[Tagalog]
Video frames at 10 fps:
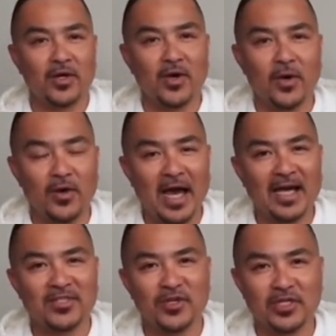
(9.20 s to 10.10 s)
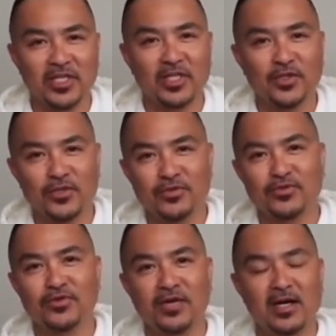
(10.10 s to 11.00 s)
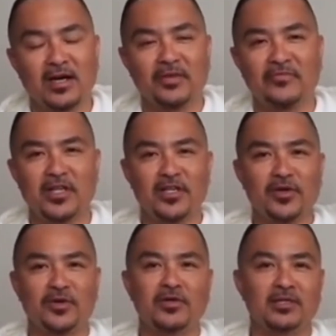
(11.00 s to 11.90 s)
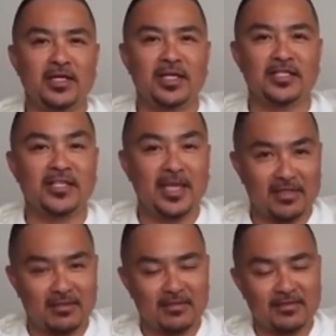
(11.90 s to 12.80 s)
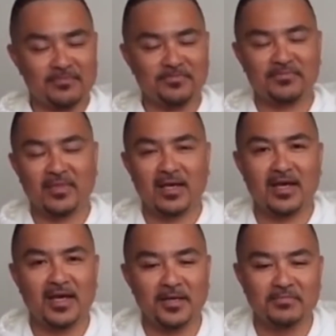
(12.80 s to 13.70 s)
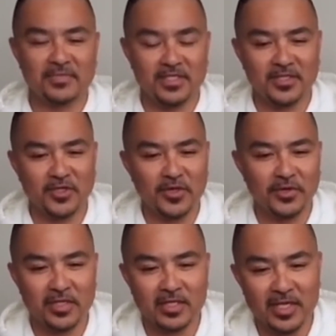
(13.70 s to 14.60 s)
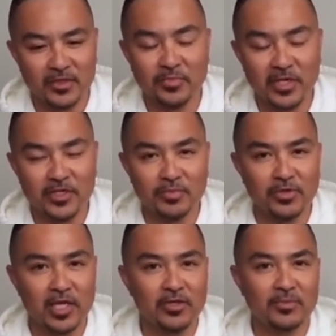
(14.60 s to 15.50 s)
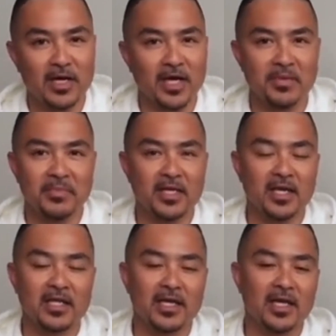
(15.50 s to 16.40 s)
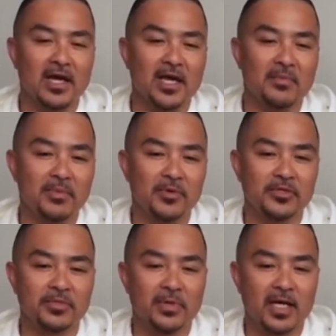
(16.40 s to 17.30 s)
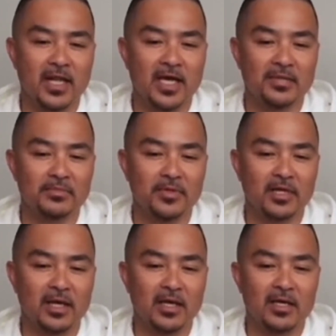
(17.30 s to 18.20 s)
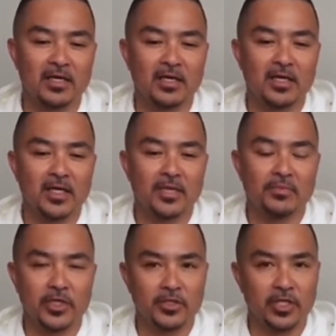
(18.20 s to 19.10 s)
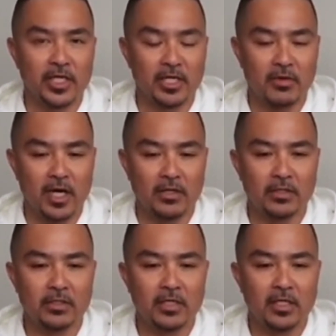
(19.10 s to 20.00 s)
co-actors dito to do a video skit. Um, this is going itong video po na ito mga kaibigan ay kakaiba po sa mga lahat po na video na ginawa ko.